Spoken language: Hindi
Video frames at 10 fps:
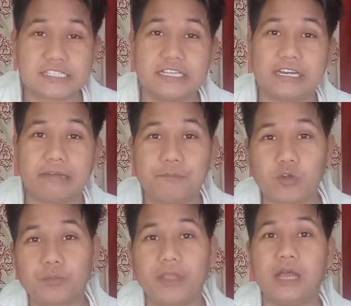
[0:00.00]
इसकी
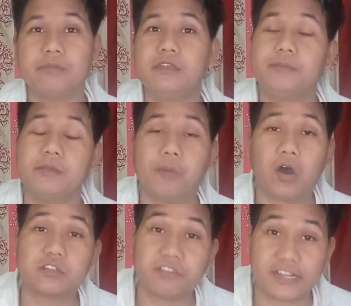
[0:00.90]
रिपोर्ट में अभी भी
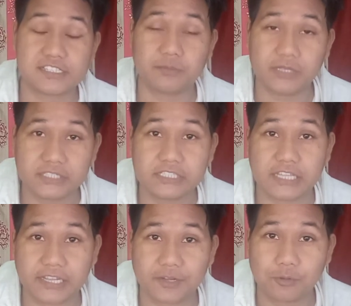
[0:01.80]
बहुत फ्लेक्सिबिलिटी
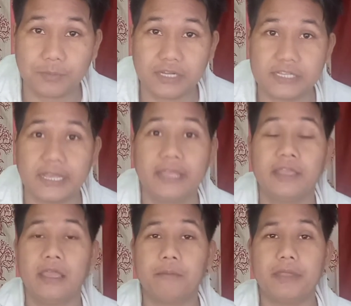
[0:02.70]
देखने को मिल रही है
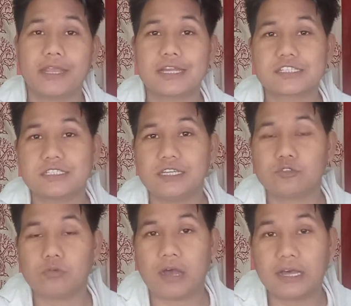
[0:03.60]
मेकर्स ने
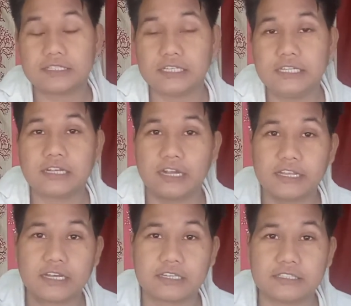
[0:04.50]
तो हाथ ही
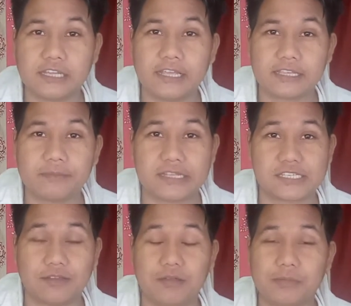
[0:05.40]
खड़े कर दिए हैं कि भाई
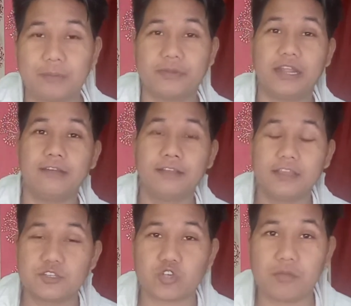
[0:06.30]
साहब हम अपना
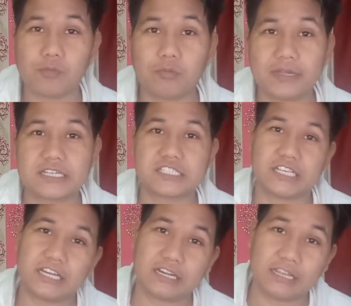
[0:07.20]
जो है मोमेंट
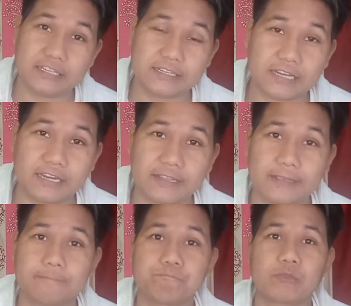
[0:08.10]
शेयर नहीं
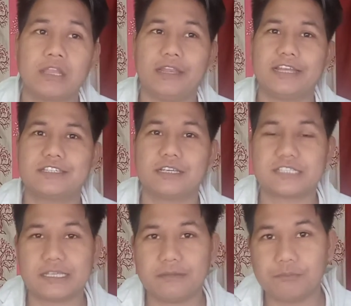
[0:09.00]
करेंगे लाइक
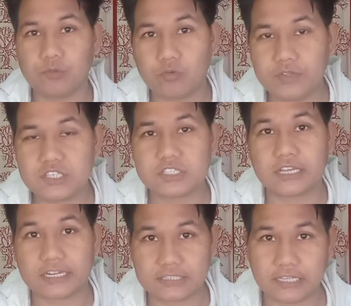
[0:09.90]
जैसे मूवीज
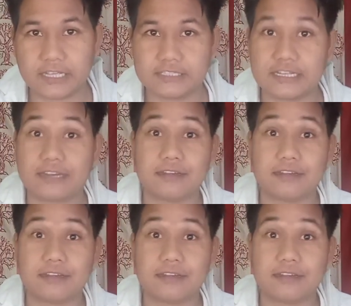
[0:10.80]
करते हैं